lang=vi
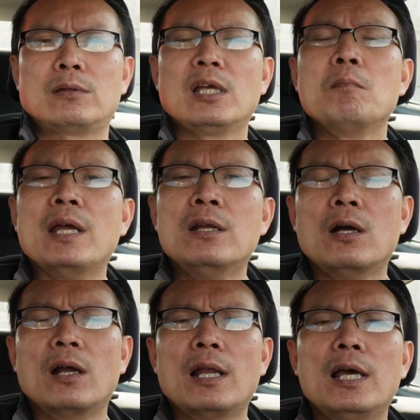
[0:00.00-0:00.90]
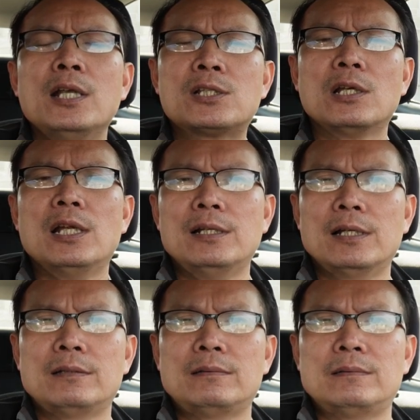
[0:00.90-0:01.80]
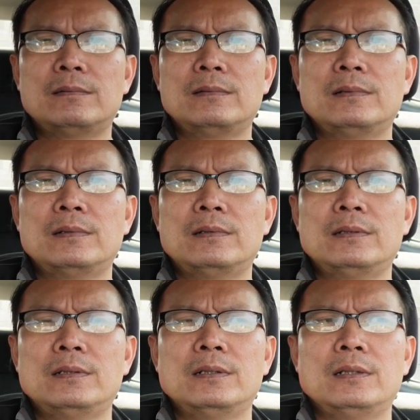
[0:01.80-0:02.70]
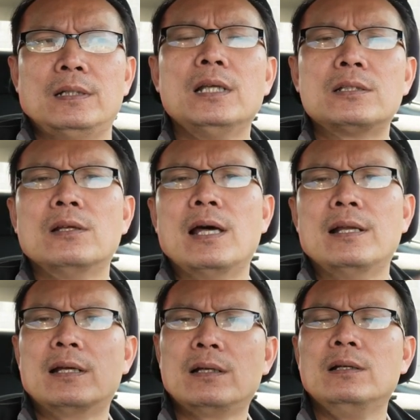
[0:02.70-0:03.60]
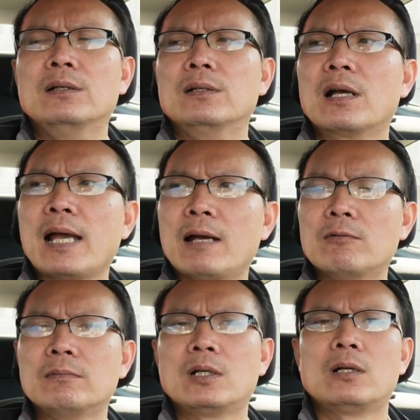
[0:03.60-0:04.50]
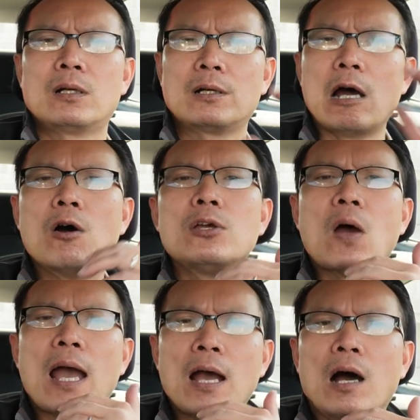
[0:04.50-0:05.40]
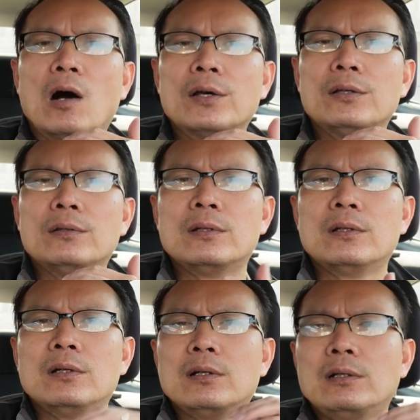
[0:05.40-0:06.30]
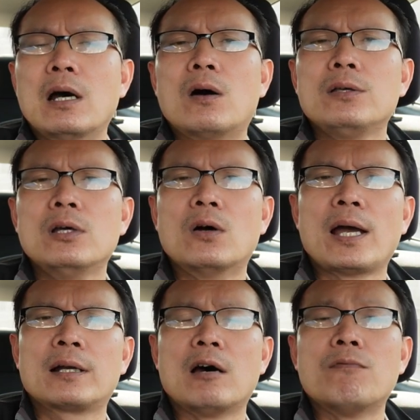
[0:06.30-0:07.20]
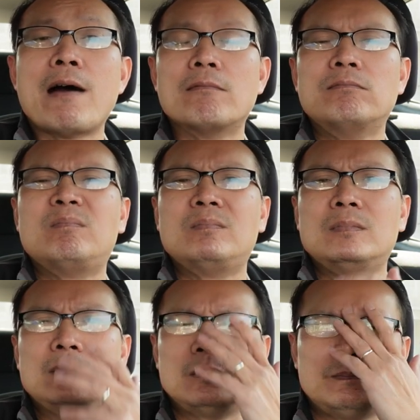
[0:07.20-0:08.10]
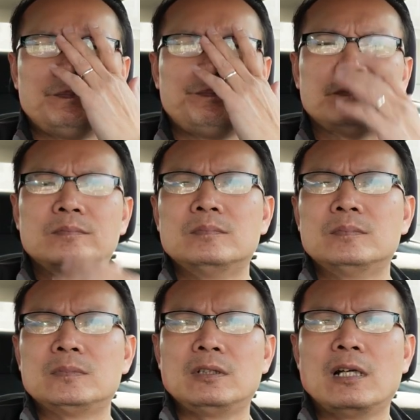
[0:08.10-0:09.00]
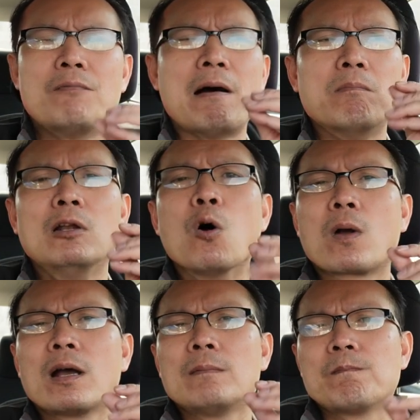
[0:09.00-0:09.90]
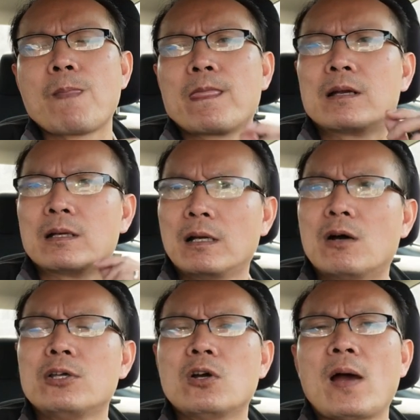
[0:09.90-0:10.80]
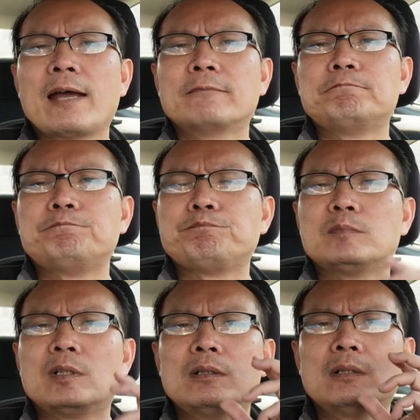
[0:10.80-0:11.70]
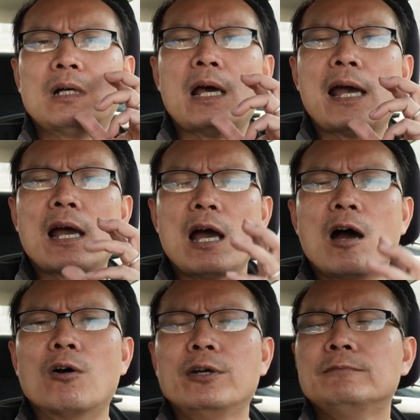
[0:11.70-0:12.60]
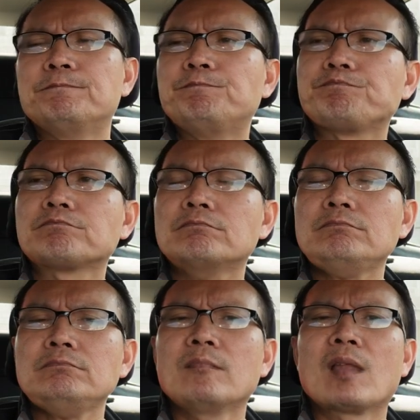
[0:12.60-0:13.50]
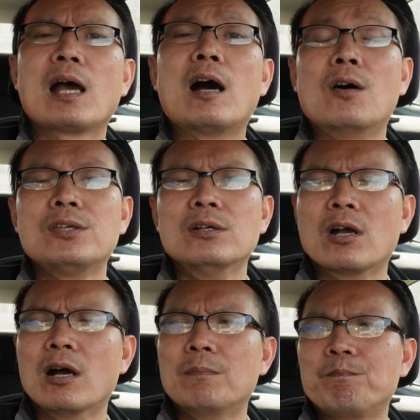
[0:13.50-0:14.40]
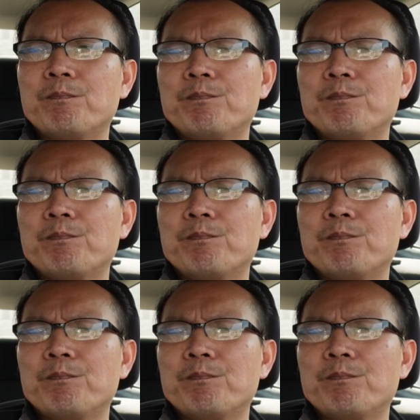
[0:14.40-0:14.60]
tiếng mỹ nó gọi là insulin đó insulin đó, nó lượng nó cao đói vô ăn ổi đói vô ăn đậu phộng đậu phộng luộc á đói vô ăn ăn ổi ăn ổi trừ cơm